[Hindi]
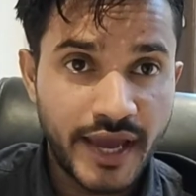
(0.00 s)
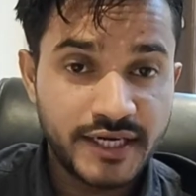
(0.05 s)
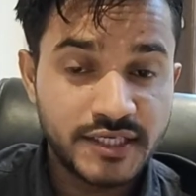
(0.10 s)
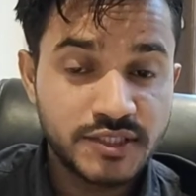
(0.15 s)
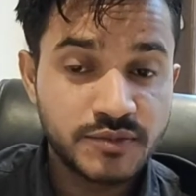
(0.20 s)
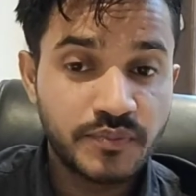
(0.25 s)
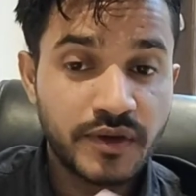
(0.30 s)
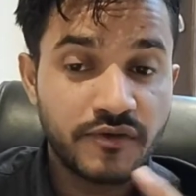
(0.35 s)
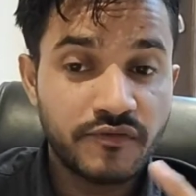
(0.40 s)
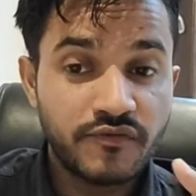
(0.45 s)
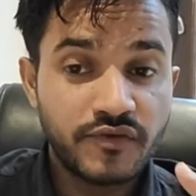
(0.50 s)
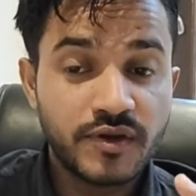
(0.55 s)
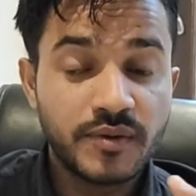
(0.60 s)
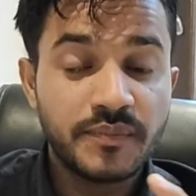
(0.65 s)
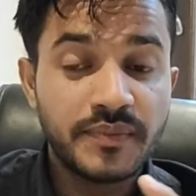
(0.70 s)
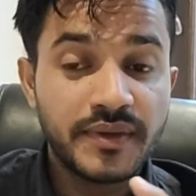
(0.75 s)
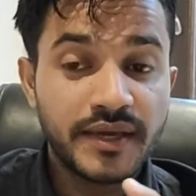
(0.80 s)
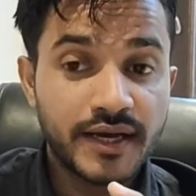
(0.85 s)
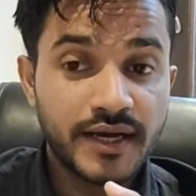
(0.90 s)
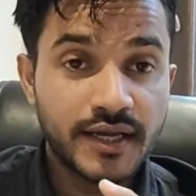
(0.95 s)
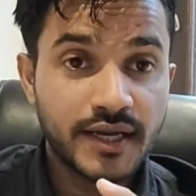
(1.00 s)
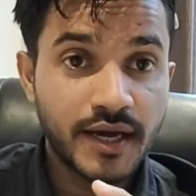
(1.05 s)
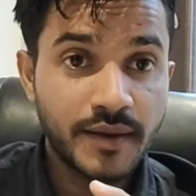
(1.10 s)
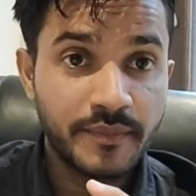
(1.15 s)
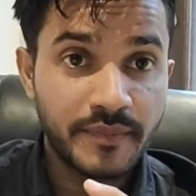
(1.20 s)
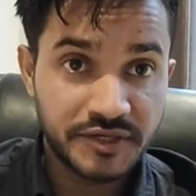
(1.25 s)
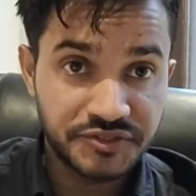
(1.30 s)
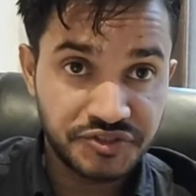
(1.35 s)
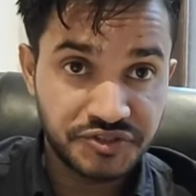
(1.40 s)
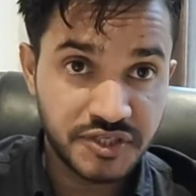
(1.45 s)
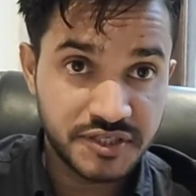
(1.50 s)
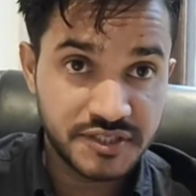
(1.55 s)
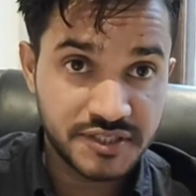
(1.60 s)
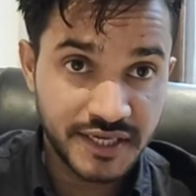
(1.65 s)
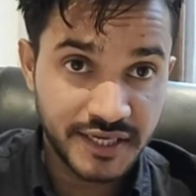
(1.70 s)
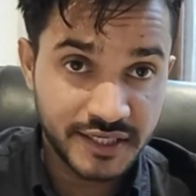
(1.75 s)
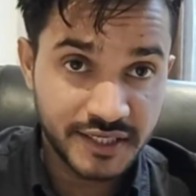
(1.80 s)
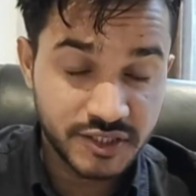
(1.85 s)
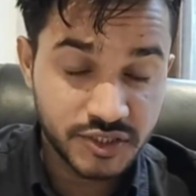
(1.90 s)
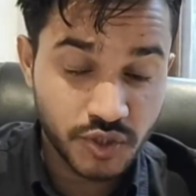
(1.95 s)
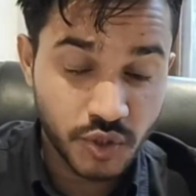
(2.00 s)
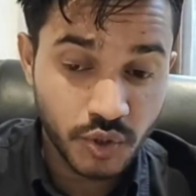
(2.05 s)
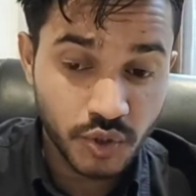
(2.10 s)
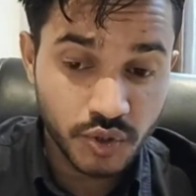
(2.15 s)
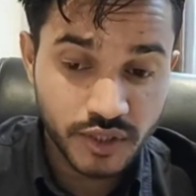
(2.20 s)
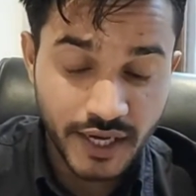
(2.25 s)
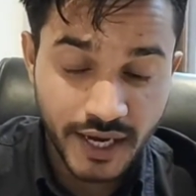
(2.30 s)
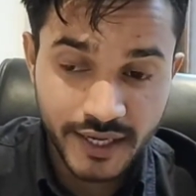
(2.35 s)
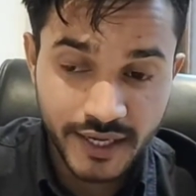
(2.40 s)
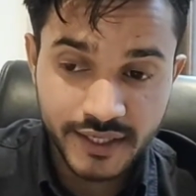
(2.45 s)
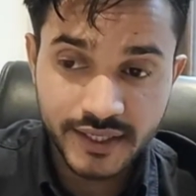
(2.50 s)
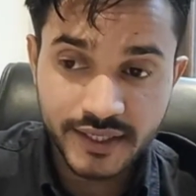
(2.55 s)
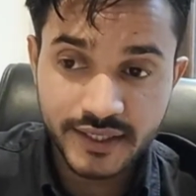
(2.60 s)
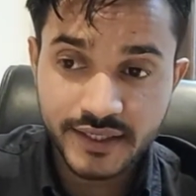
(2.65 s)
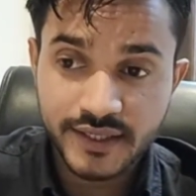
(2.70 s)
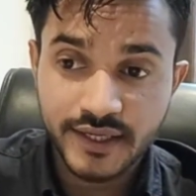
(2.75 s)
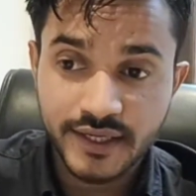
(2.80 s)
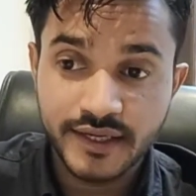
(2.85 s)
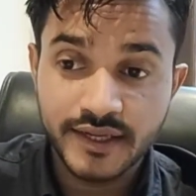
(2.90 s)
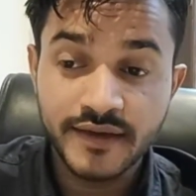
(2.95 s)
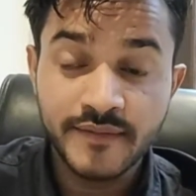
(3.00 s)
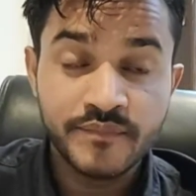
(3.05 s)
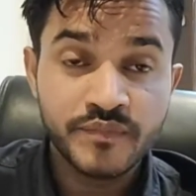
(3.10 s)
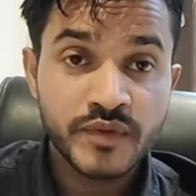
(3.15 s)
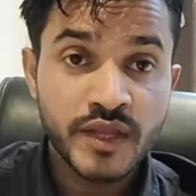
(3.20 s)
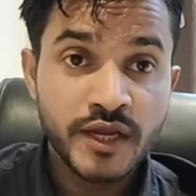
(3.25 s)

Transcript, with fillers: एड्स पर फिर भी अगर हम अच्छे से इसको टारगेट करें